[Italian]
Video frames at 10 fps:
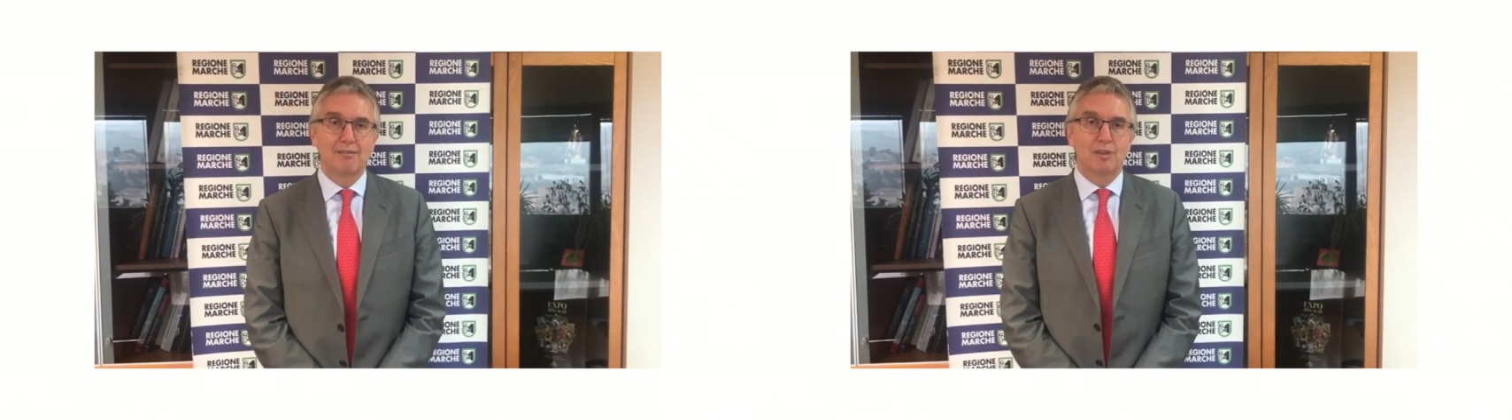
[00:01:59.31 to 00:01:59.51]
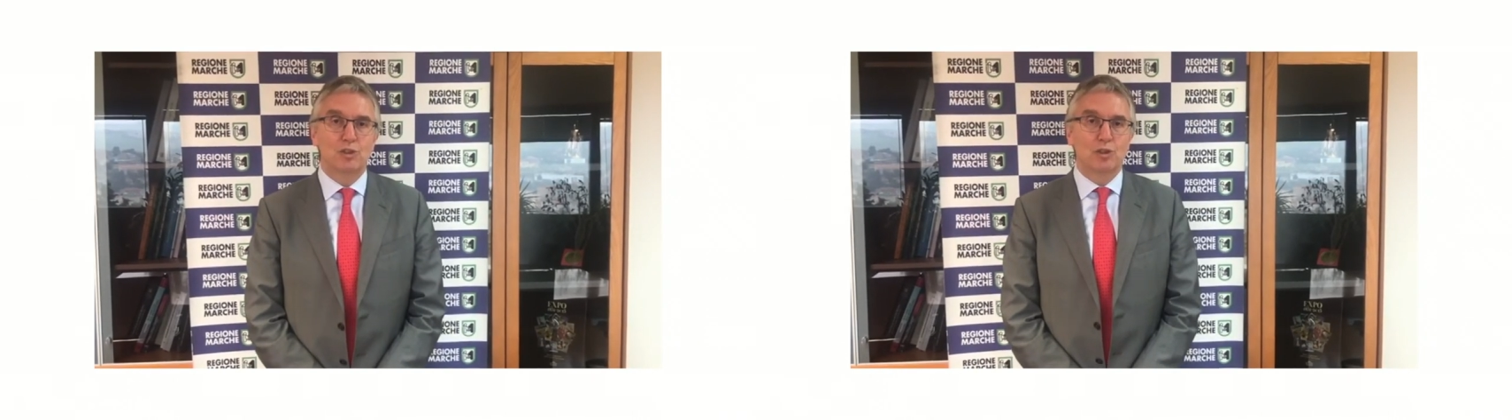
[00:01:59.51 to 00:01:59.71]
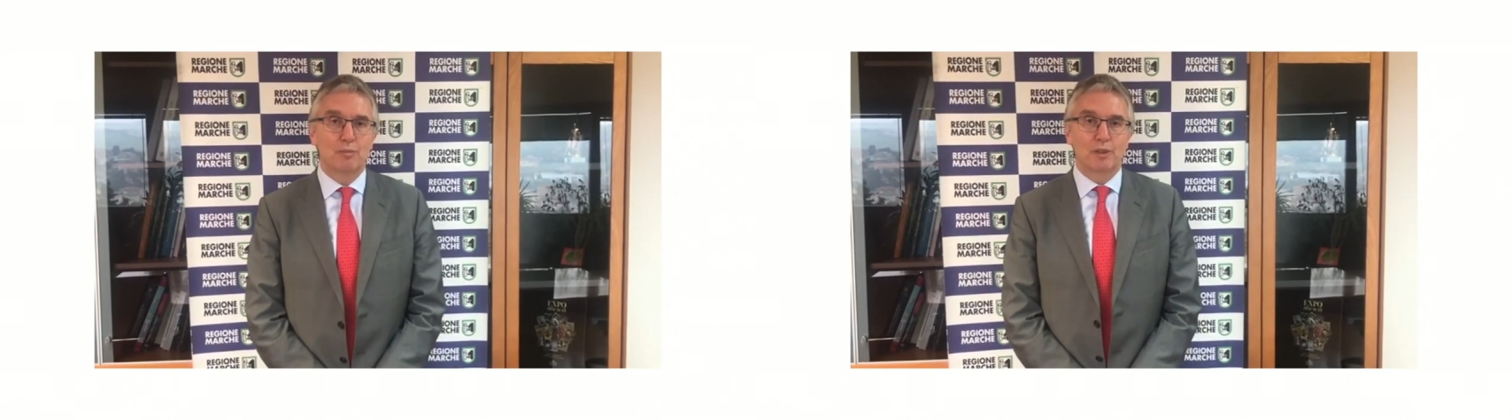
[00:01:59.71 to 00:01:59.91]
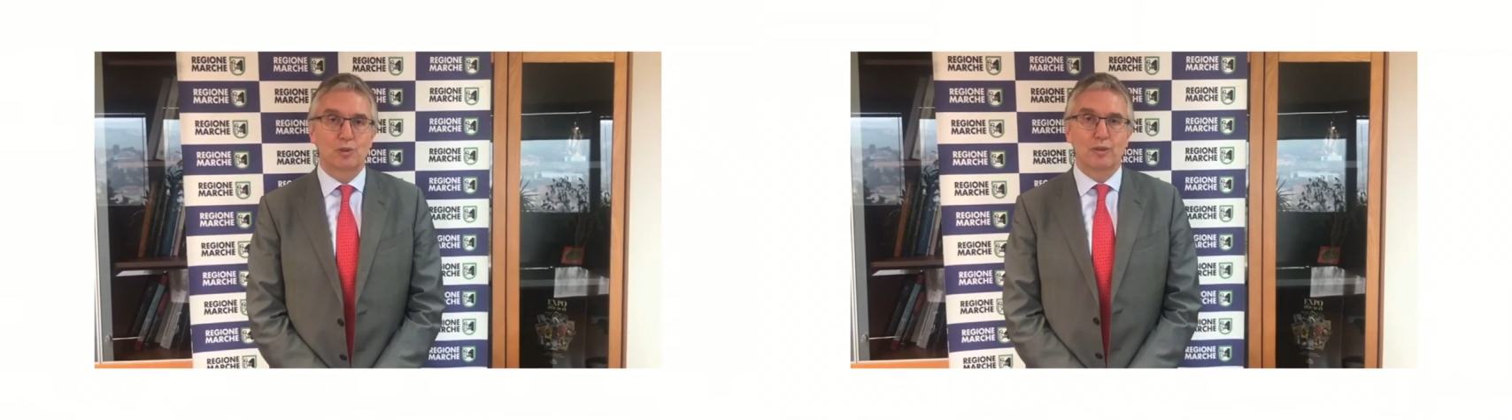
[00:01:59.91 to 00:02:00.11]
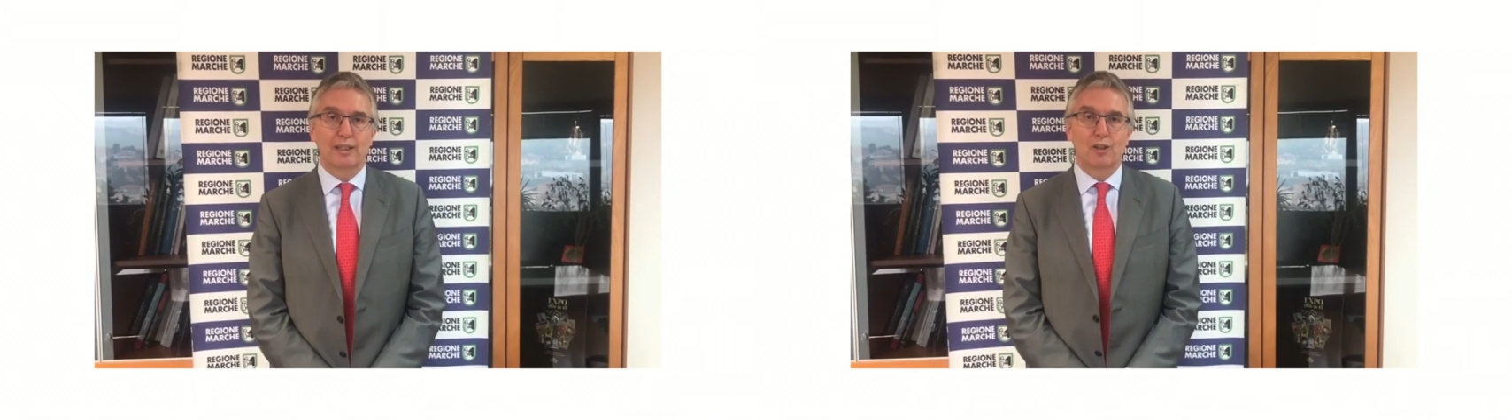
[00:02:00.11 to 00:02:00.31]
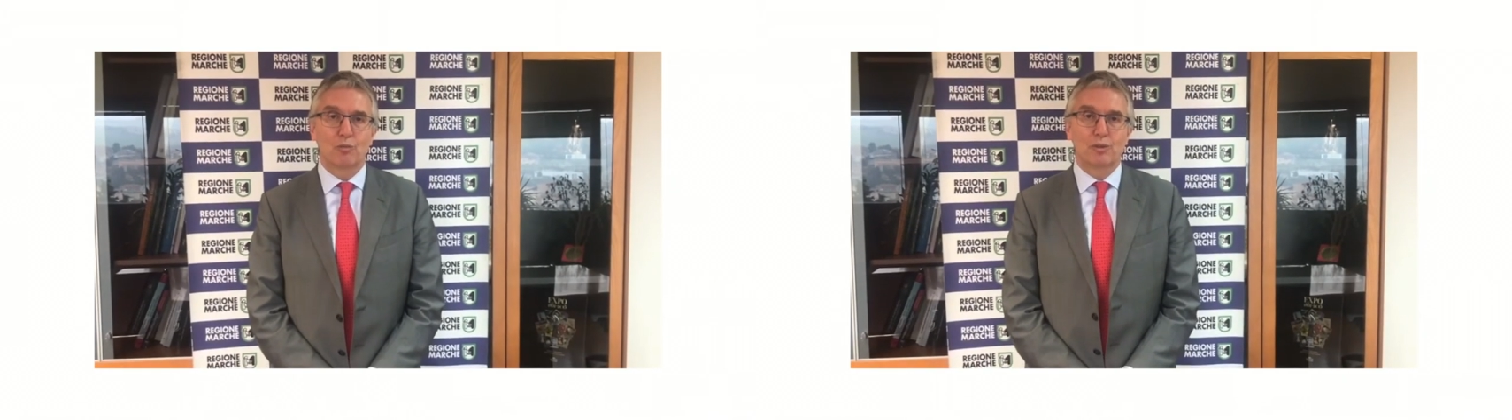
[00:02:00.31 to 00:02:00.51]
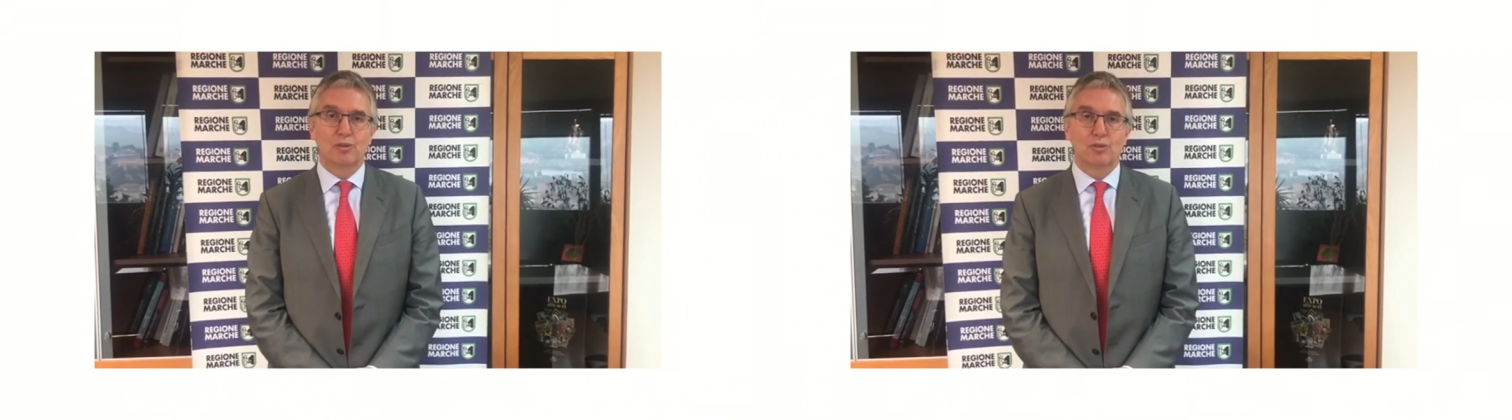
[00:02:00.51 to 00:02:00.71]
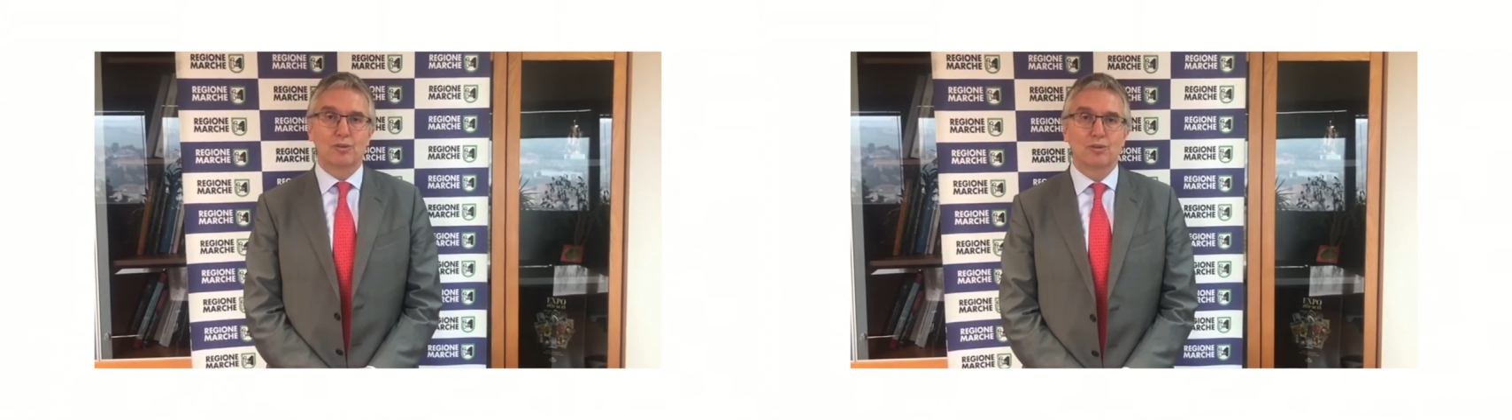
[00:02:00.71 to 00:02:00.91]
vicino alle persone che hanno
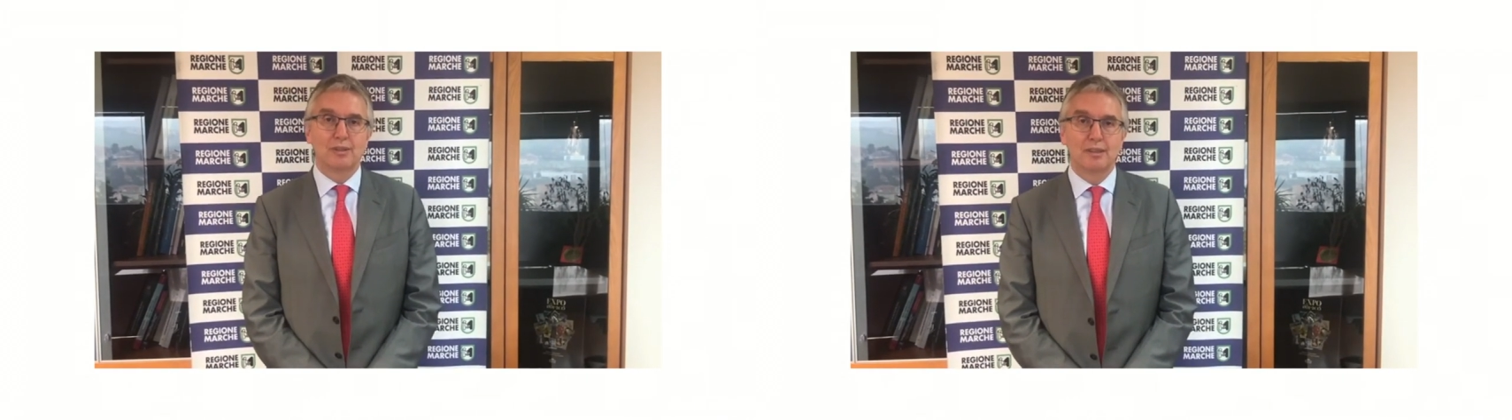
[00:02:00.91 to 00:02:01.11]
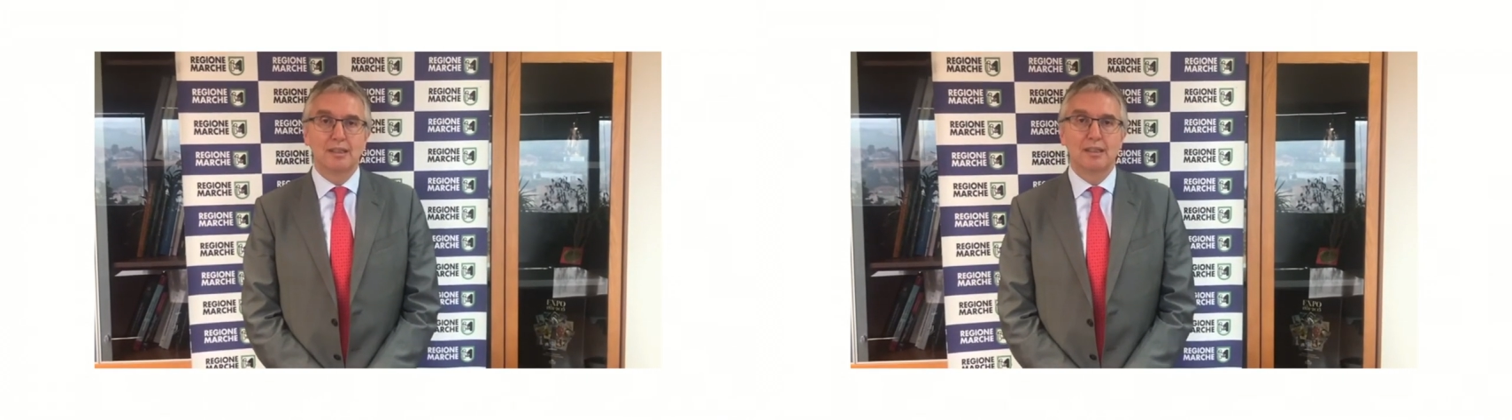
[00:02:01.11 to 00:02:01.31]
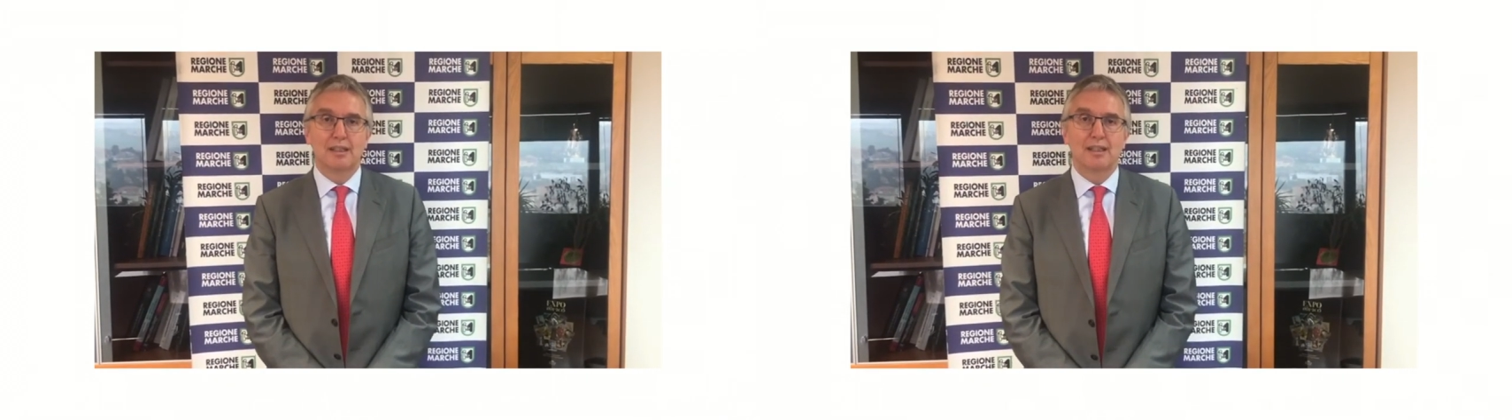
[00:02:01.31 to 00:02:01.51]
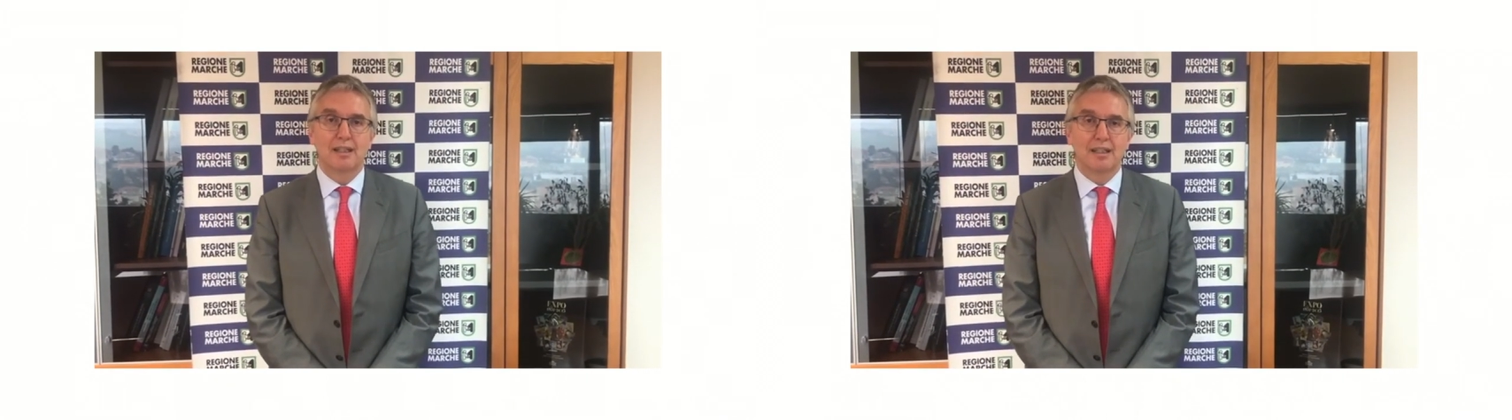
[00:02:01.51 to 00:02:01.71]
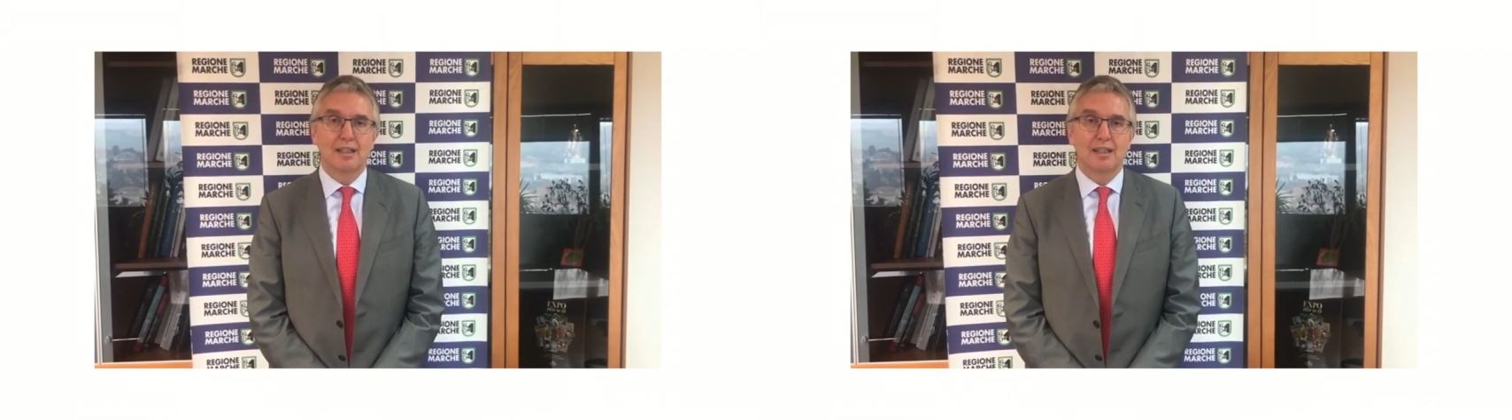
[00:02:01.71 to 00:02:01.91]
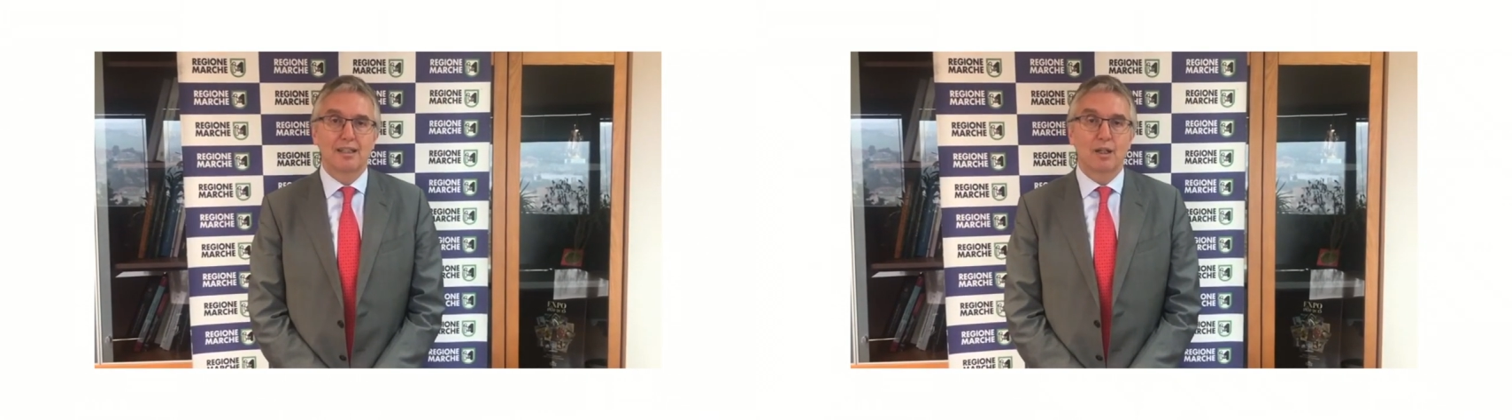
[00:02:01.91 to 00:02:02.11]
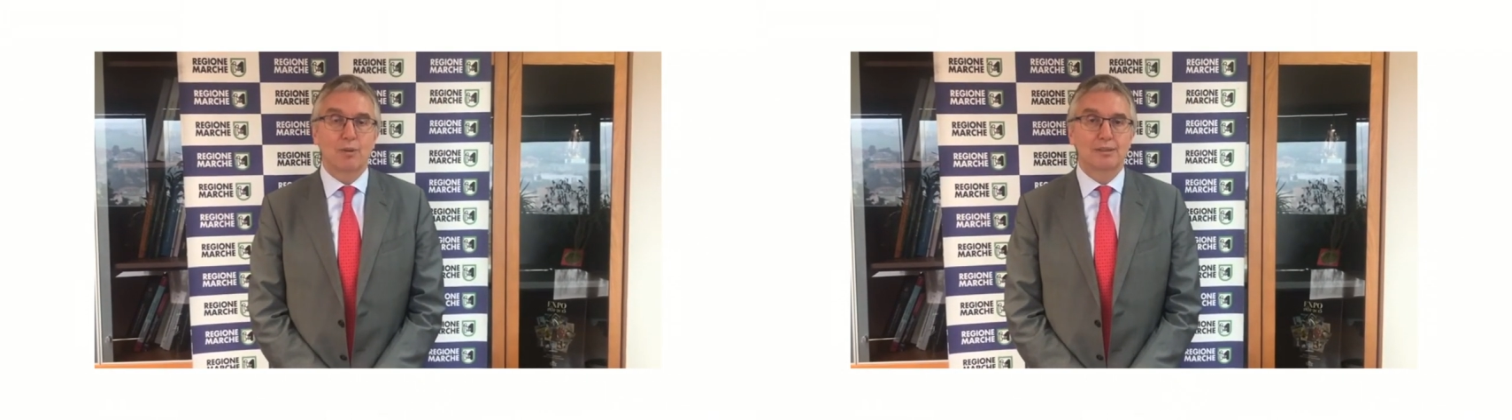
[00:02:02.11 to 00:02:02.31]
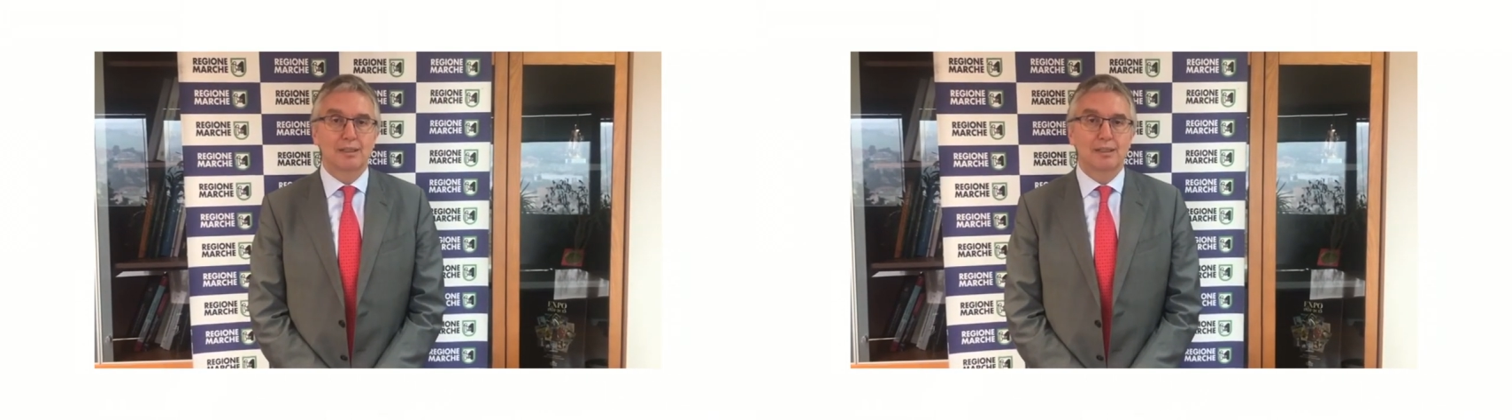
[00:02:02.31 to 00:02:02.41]
bisogno e da questa